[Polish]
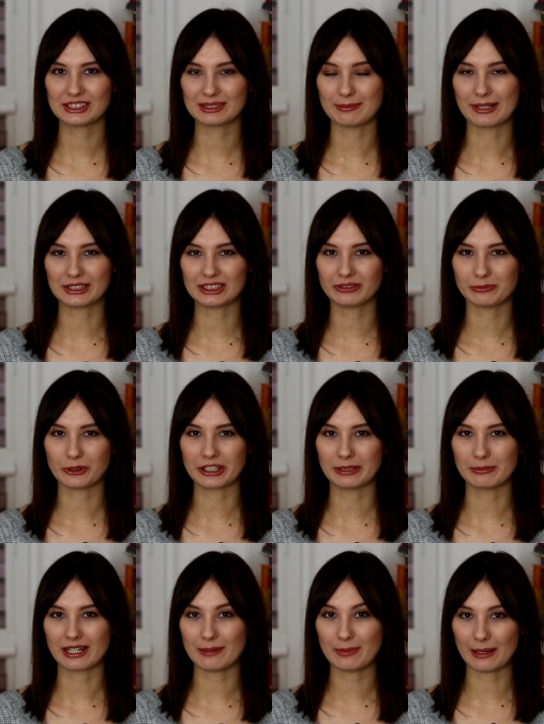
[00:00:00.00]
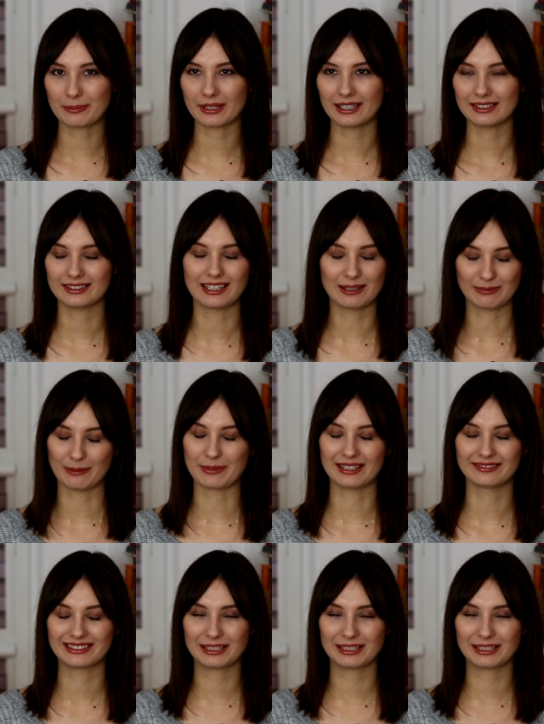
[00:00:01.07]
zobaczyć w moim rapapie, nie rapapie,